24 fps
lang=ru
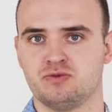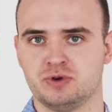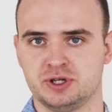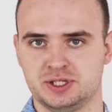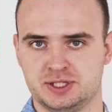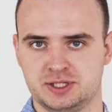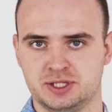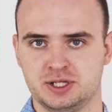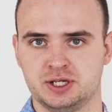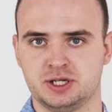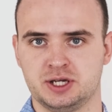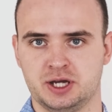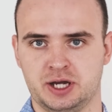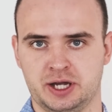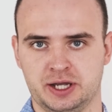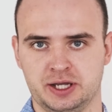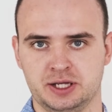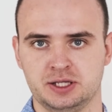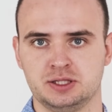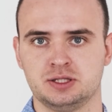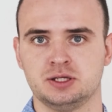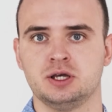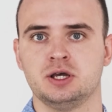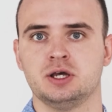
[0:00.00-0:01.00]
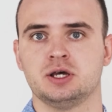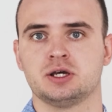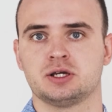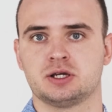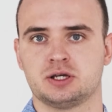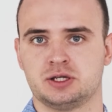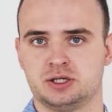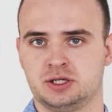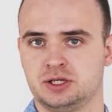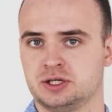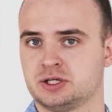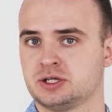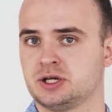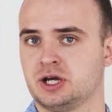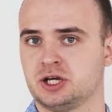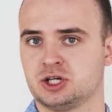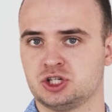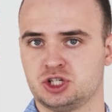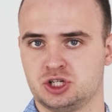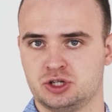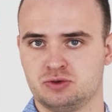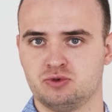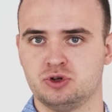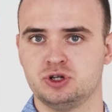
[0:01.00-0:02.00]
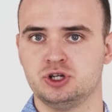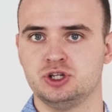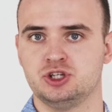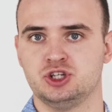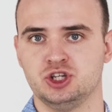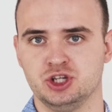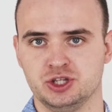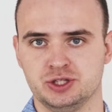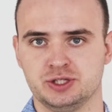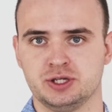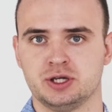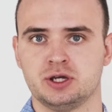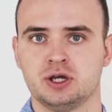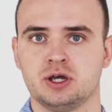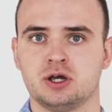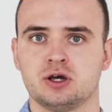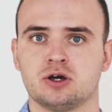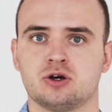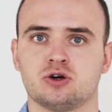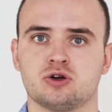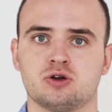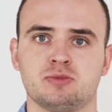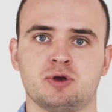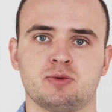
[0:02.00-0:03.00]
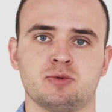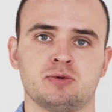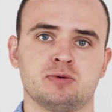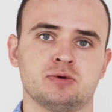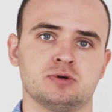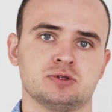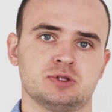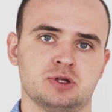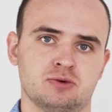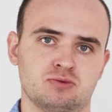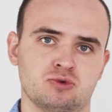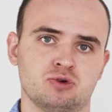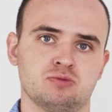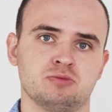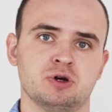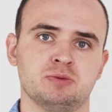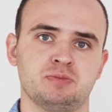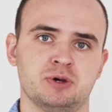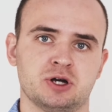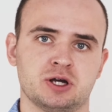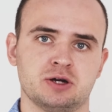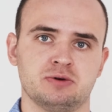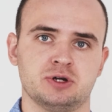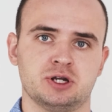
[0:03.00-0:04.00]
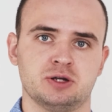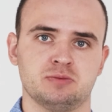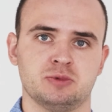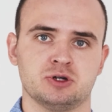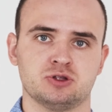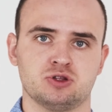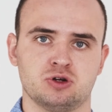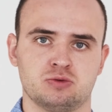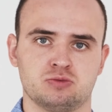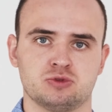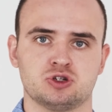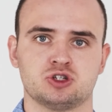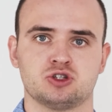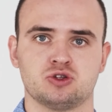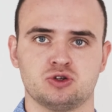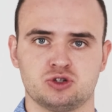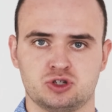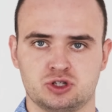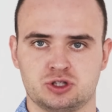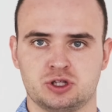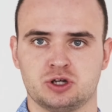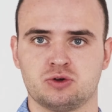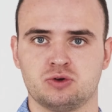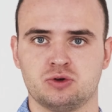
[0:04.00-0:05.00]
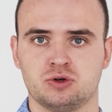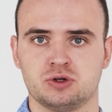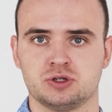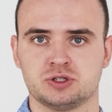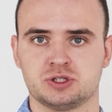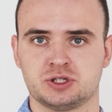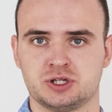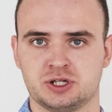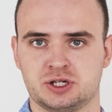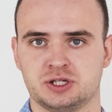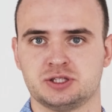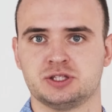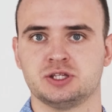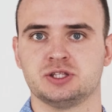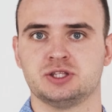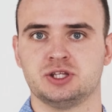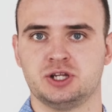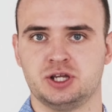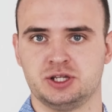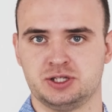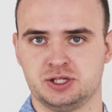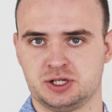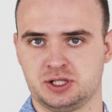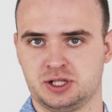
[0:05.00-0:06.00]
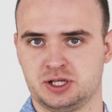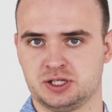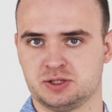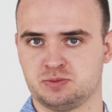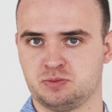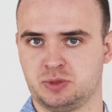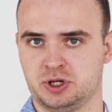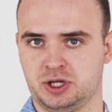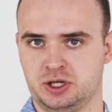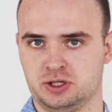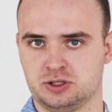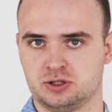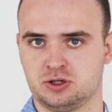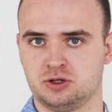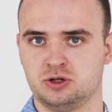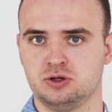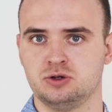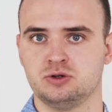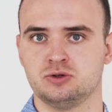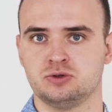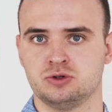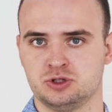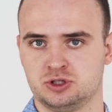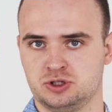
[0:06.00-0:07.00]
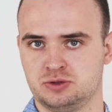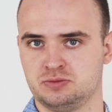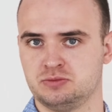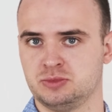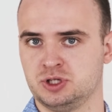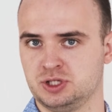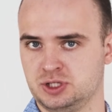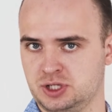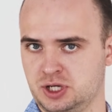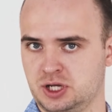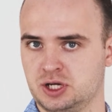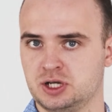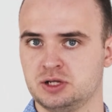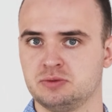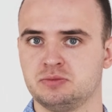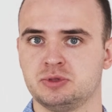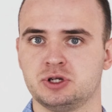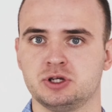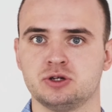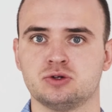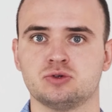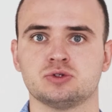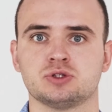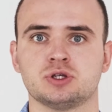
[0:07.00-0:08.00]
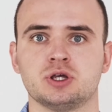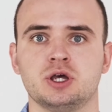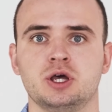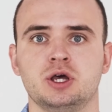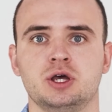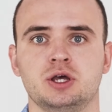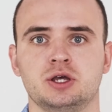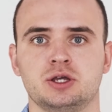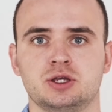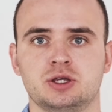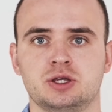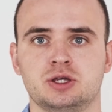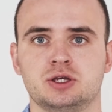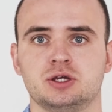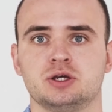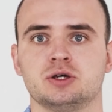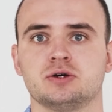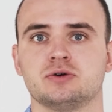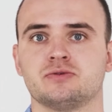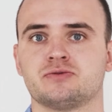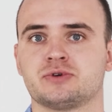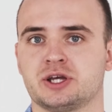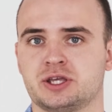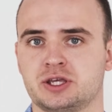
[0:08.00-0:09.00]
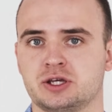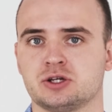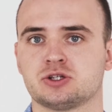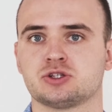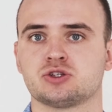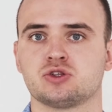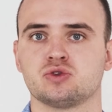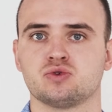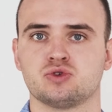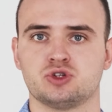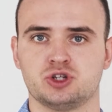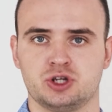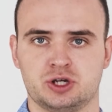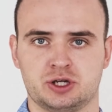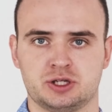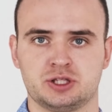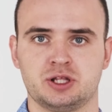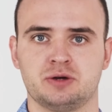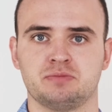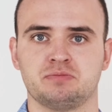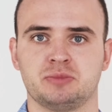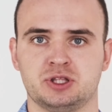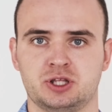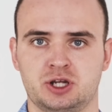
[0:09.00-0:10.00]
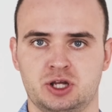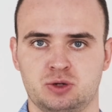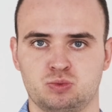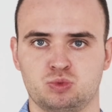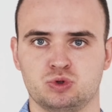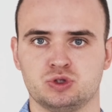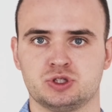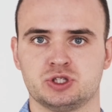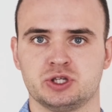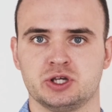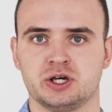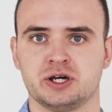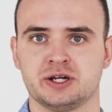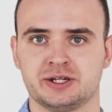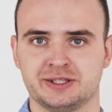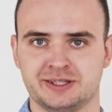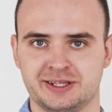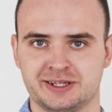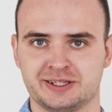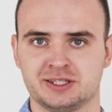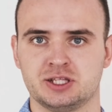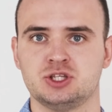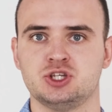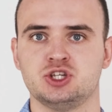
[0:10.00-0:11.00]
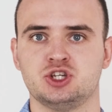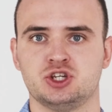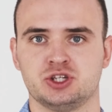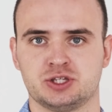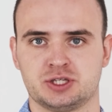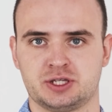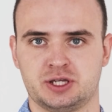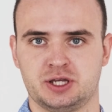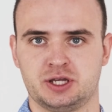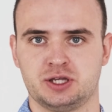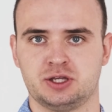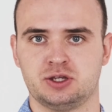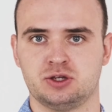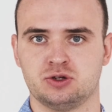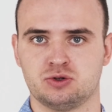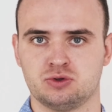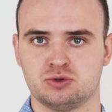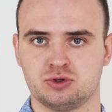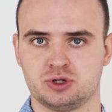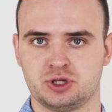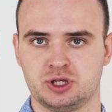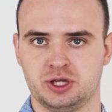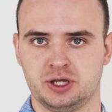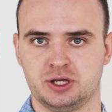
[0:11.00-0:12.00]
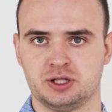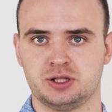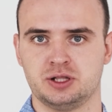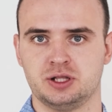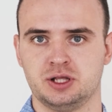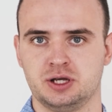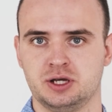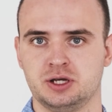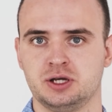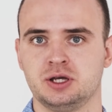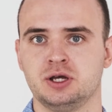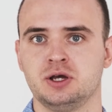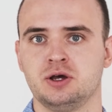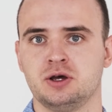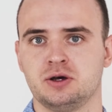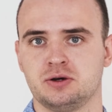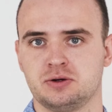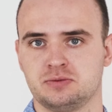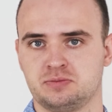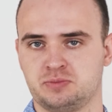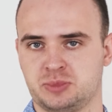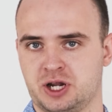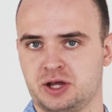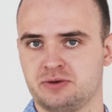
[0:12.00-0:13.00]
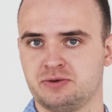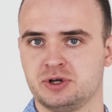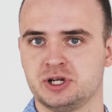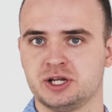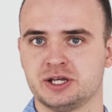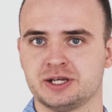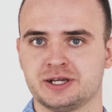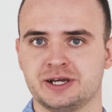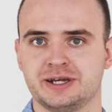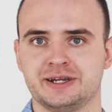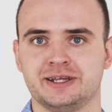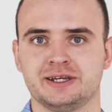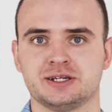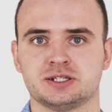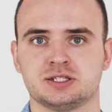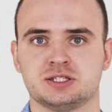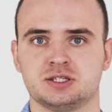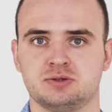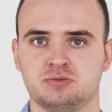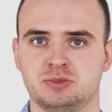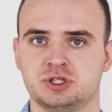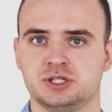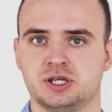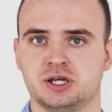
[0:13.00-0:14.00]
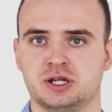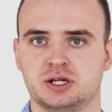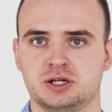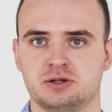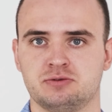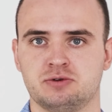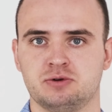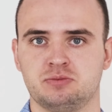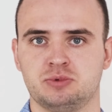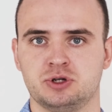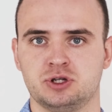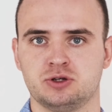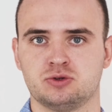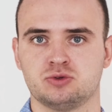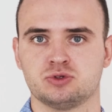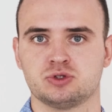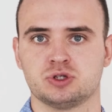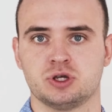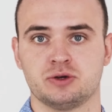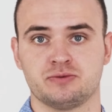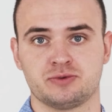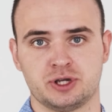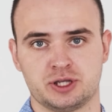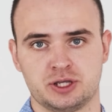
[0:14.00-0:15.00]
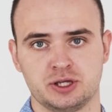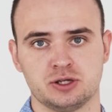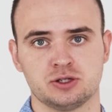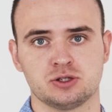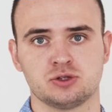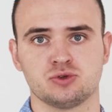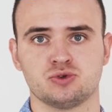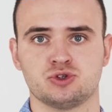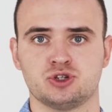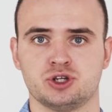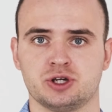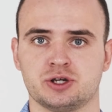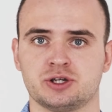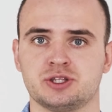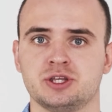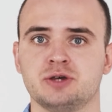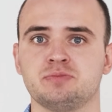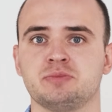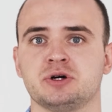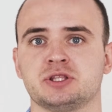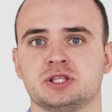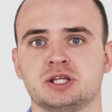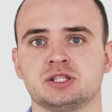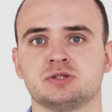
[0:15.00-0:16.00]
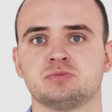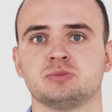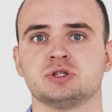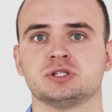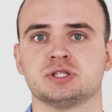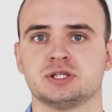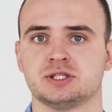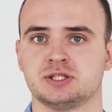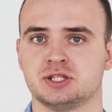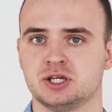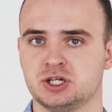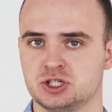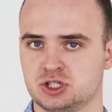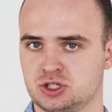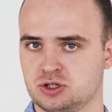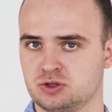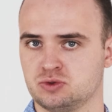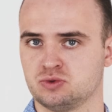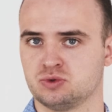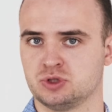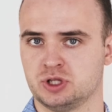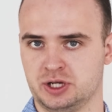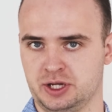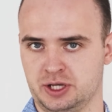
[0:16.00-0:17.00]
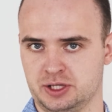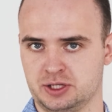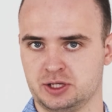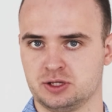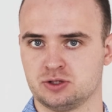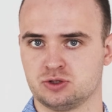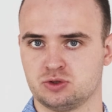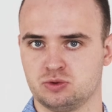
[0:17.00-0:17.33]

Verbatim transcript: возникает и как же его лечить. Кроме того, мы поговорим о том, что же такое скрытый третий класс по Энглю, он же мезиальный прикус, и в каких случаях нам потребуется ортогнатическая хирургия для правильной коррекции мезиального прикуса, а в каких случаях не понадобится даже удаление